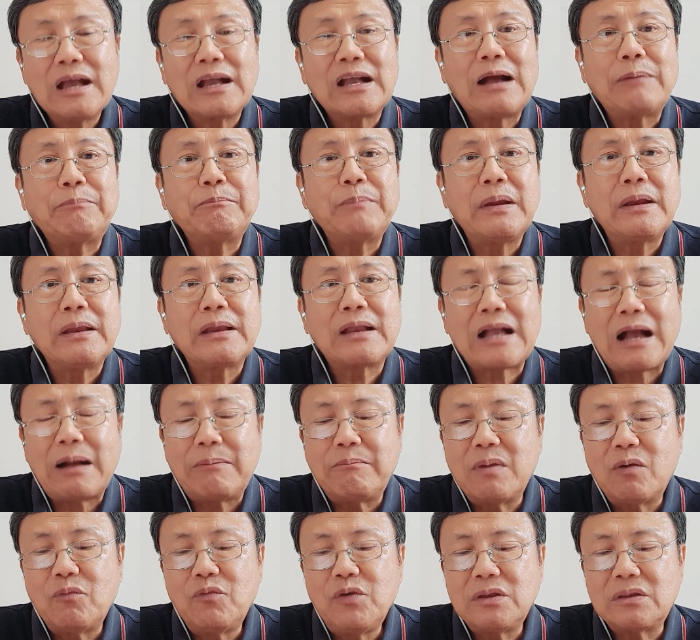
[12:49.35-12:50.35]
ก็เป็นกร
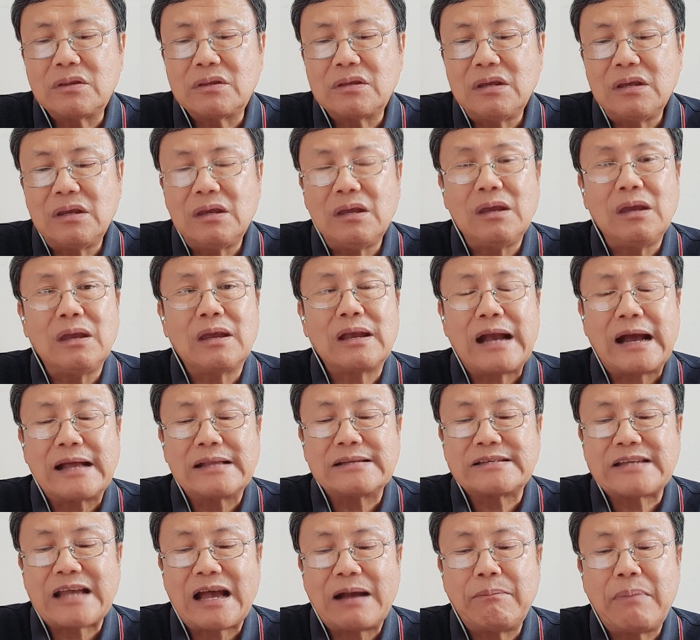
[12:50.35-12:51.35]
รมวิธีการ
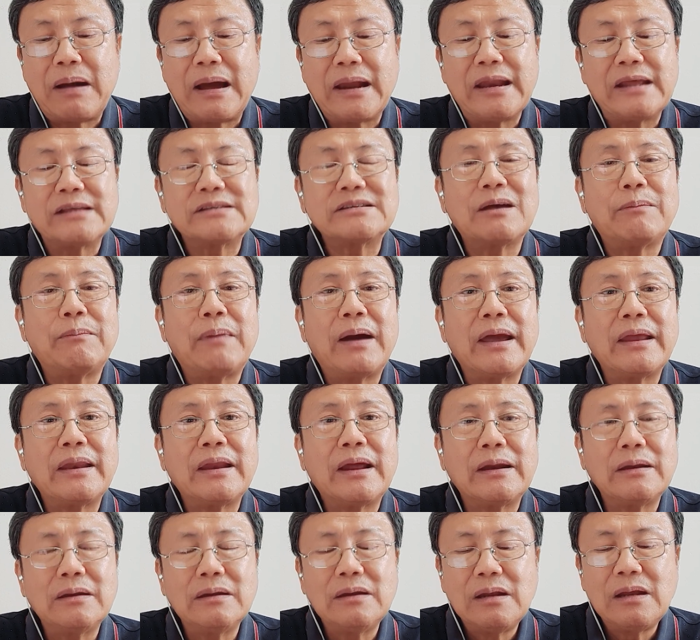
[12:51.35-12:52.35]
สาบานในสมัย
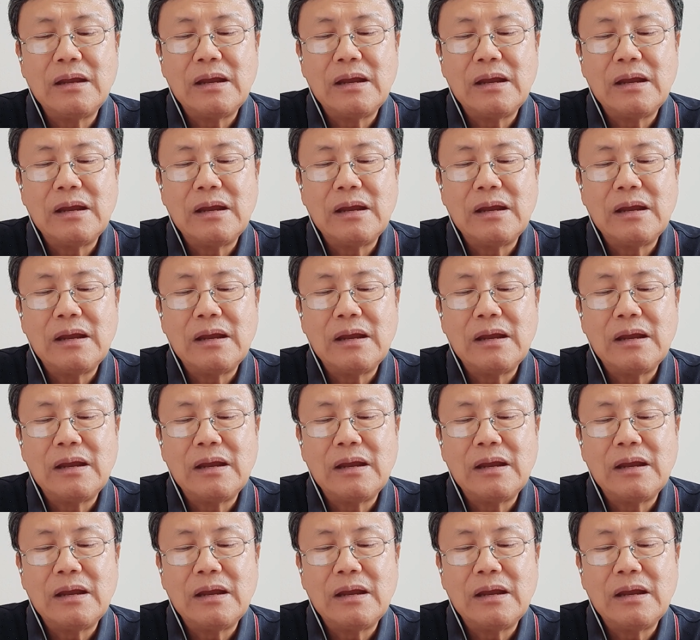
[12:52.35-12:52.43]
นั้น